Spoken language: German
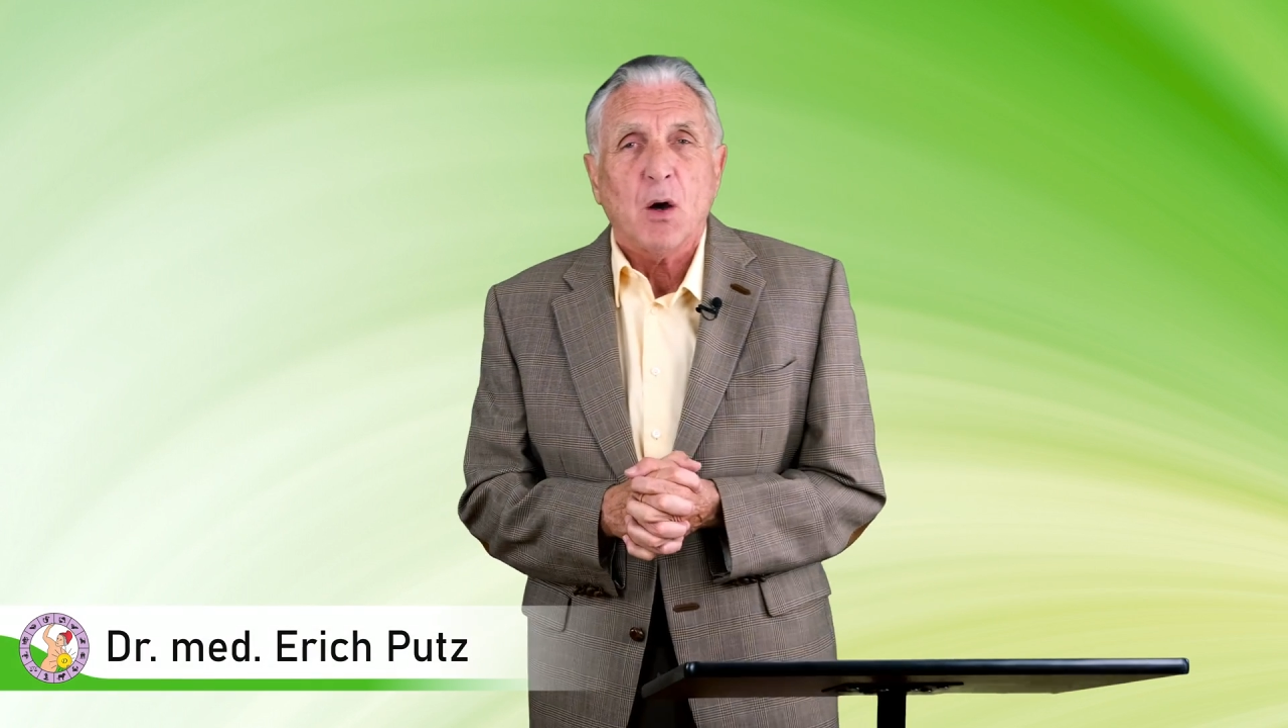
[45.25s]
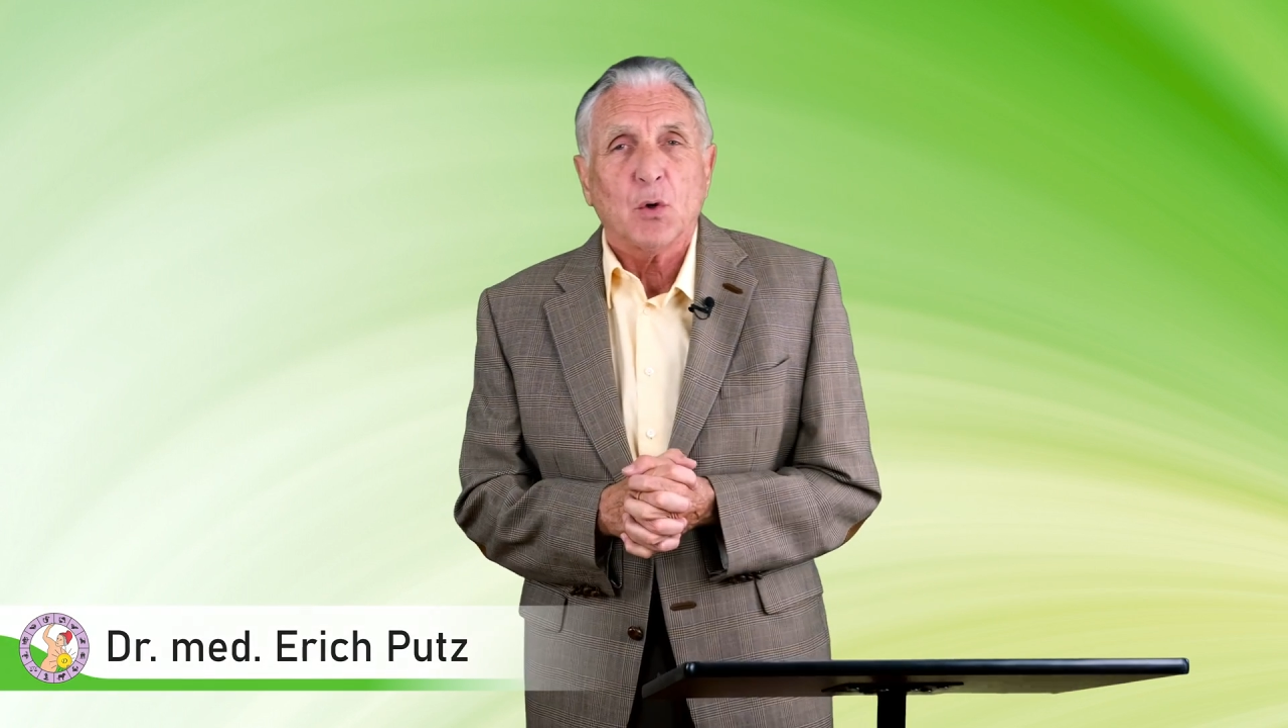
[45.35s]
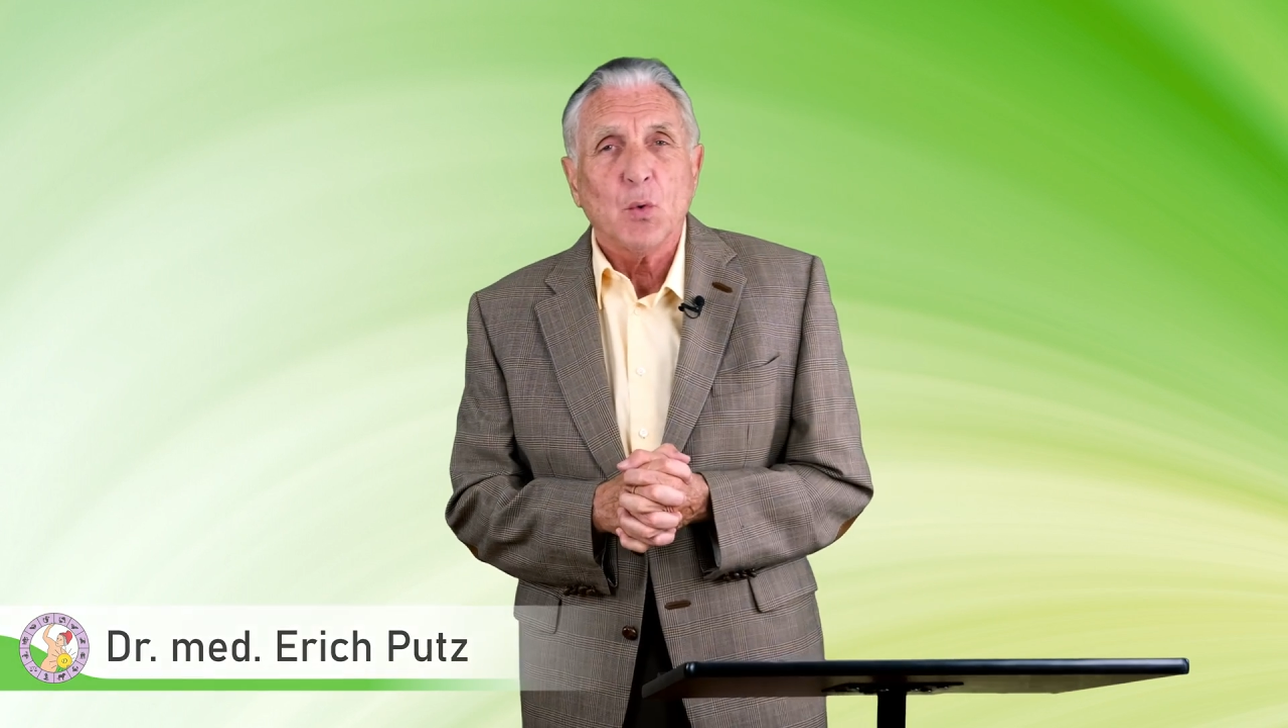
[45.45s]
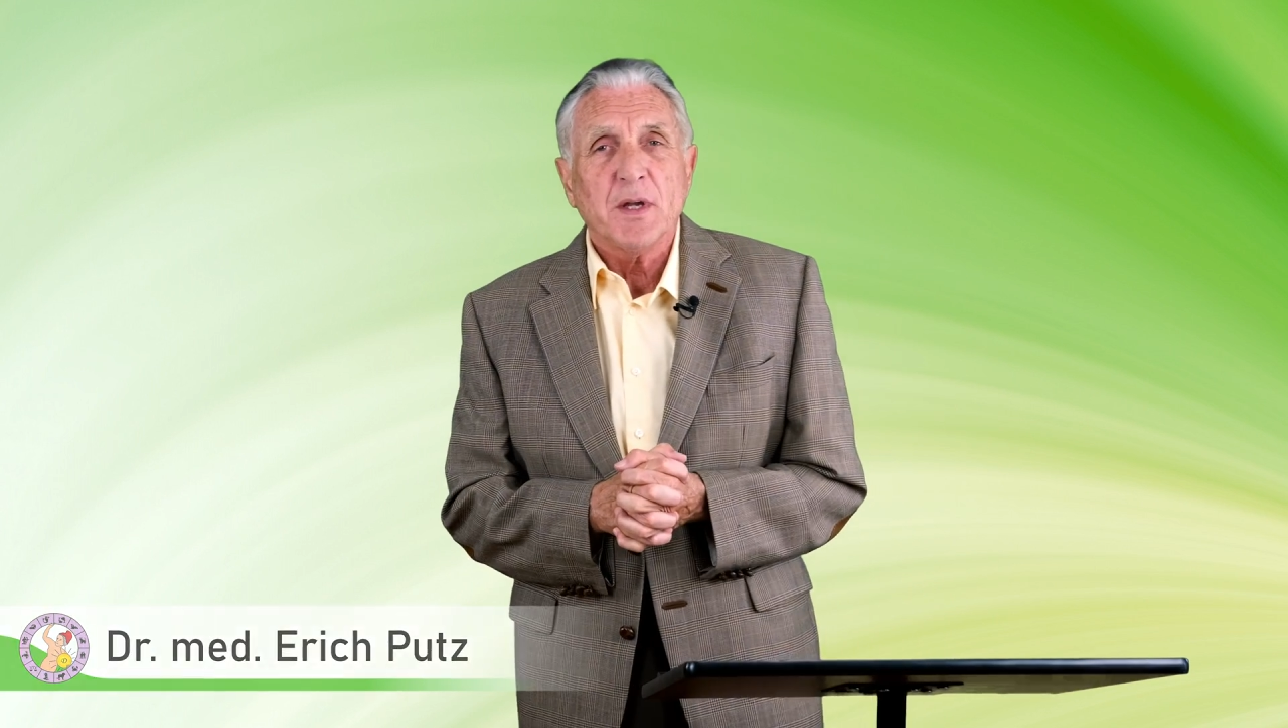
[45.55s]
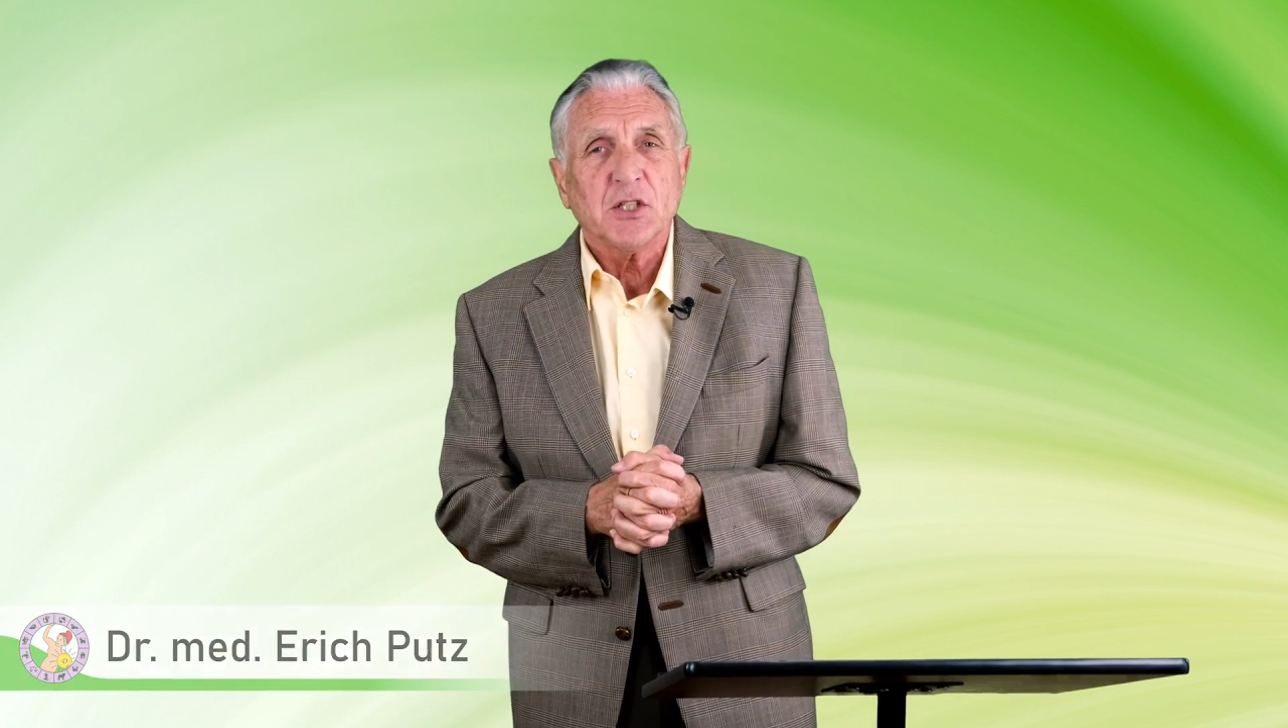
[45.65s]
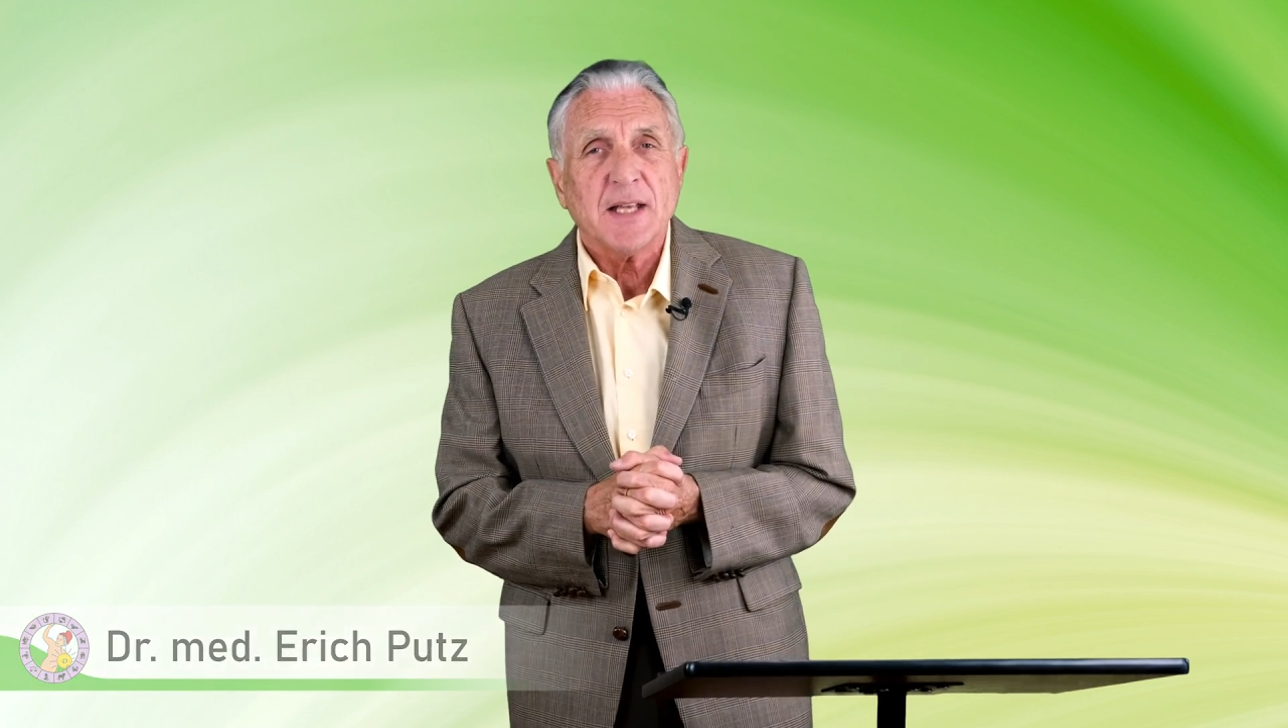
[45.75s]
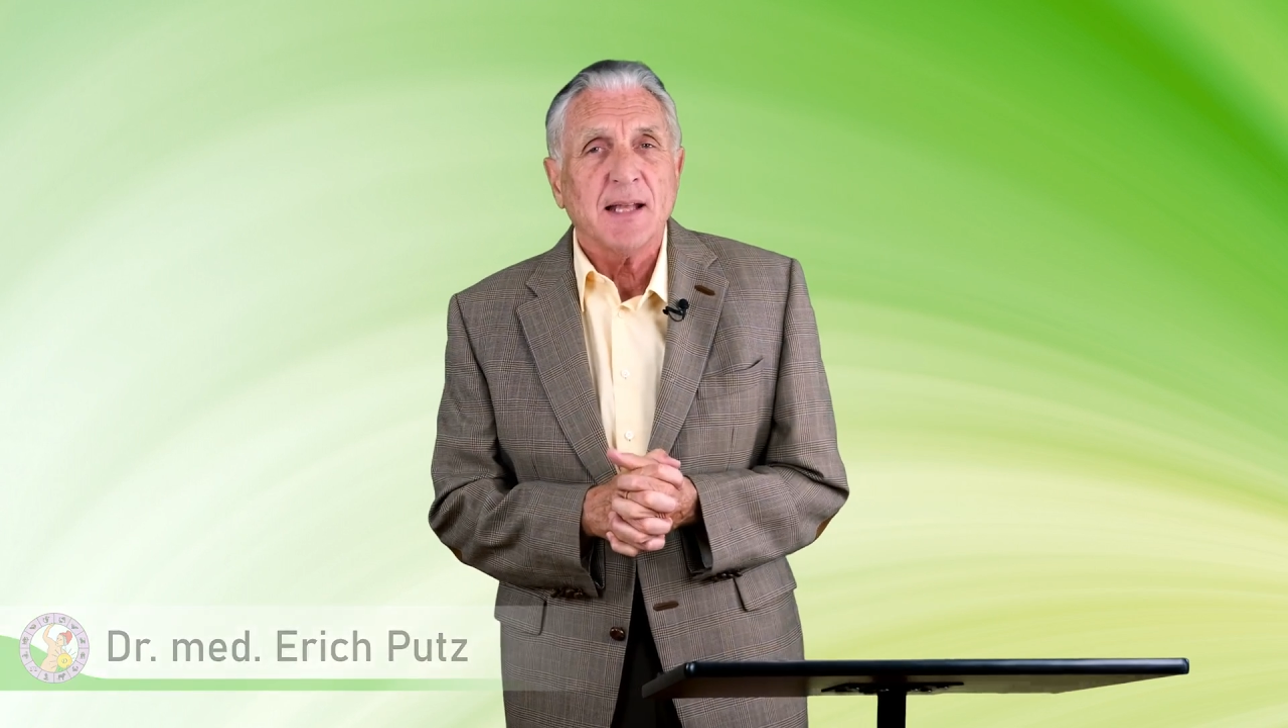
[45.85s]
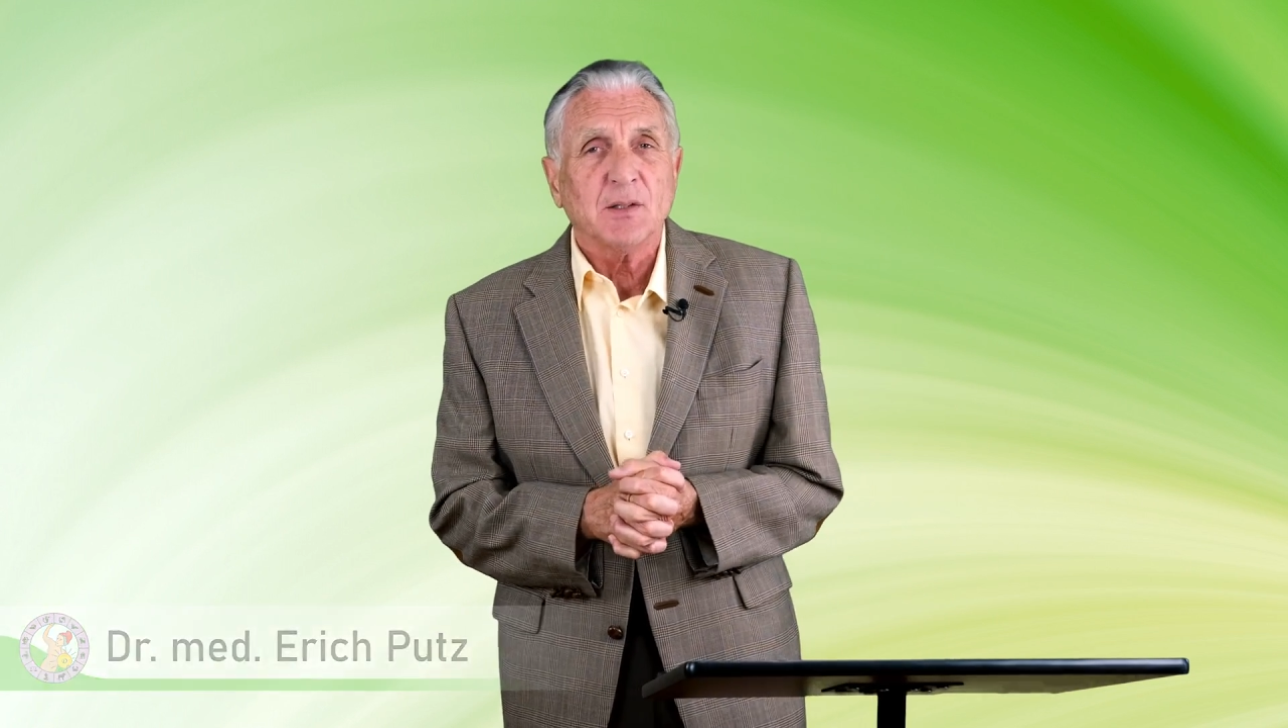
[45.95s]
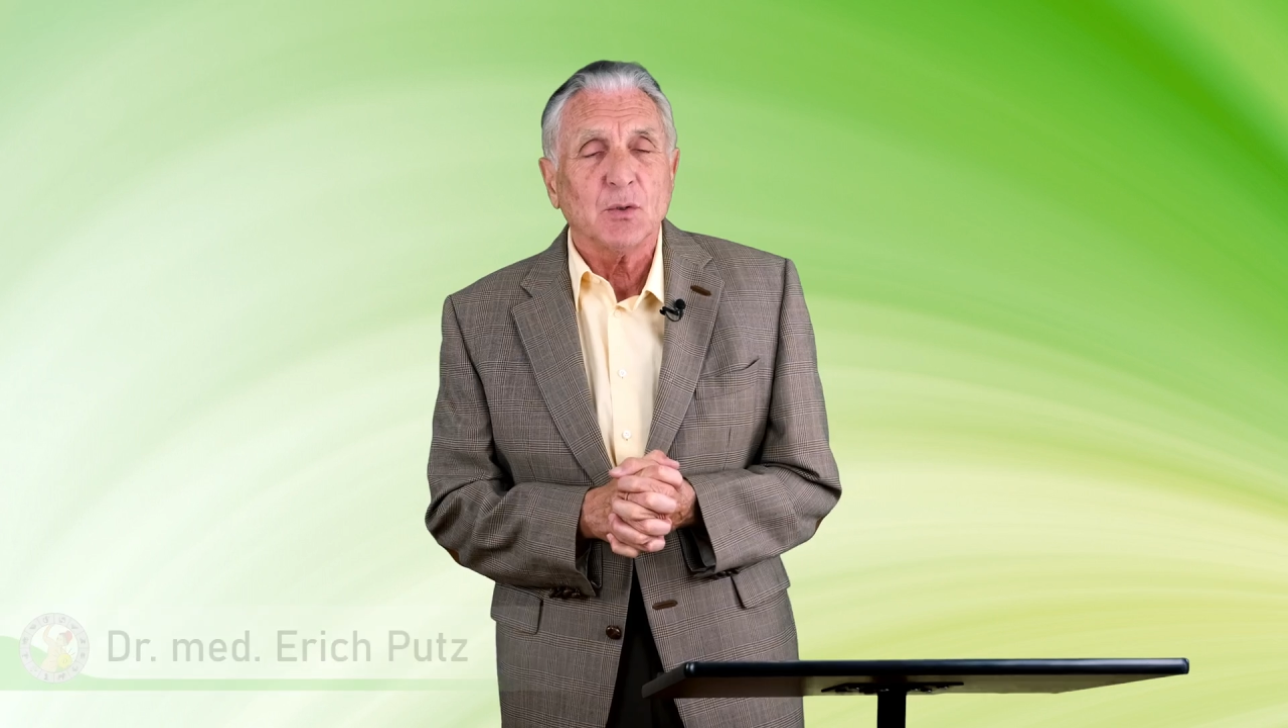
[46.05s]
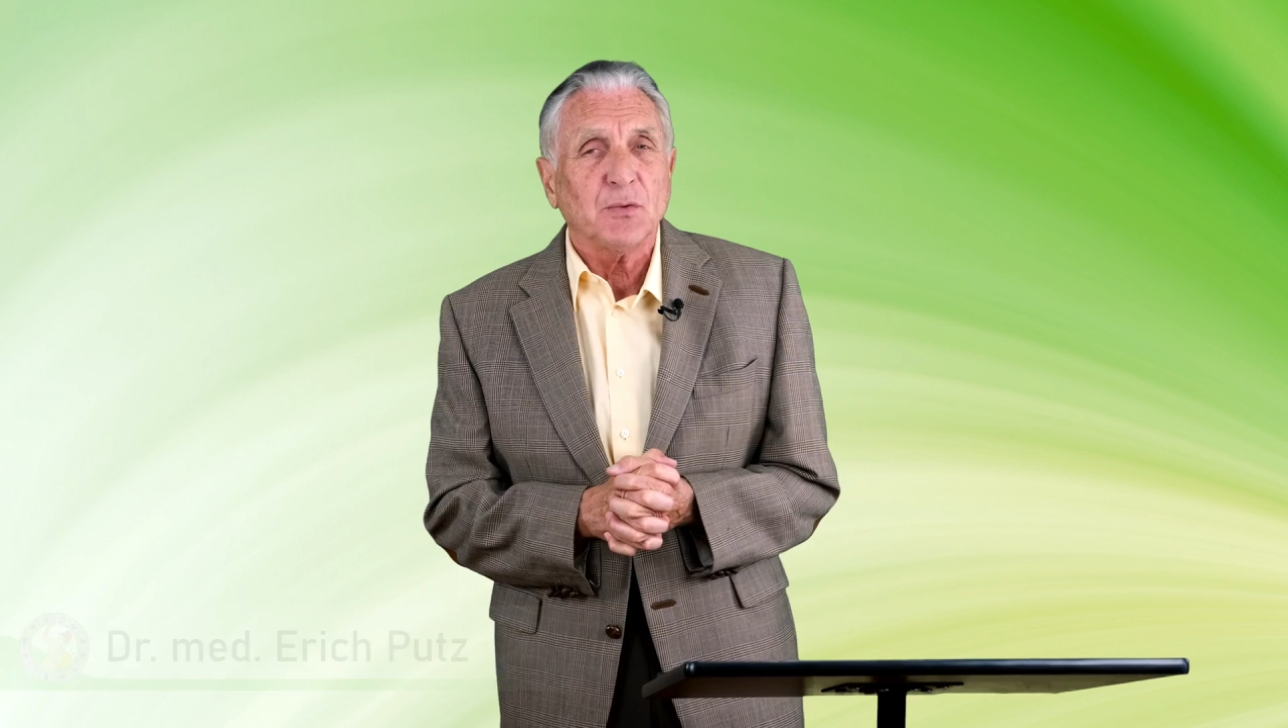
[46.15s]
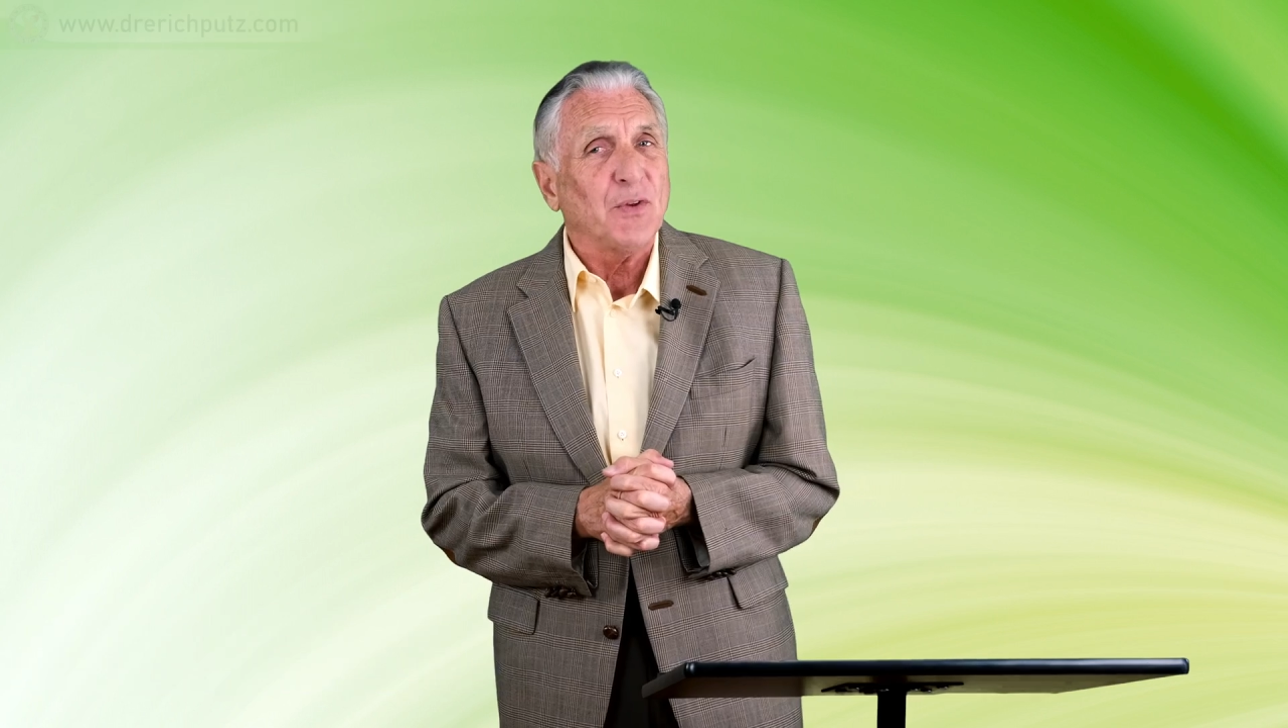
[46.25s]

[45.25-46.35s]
Ruhestand oder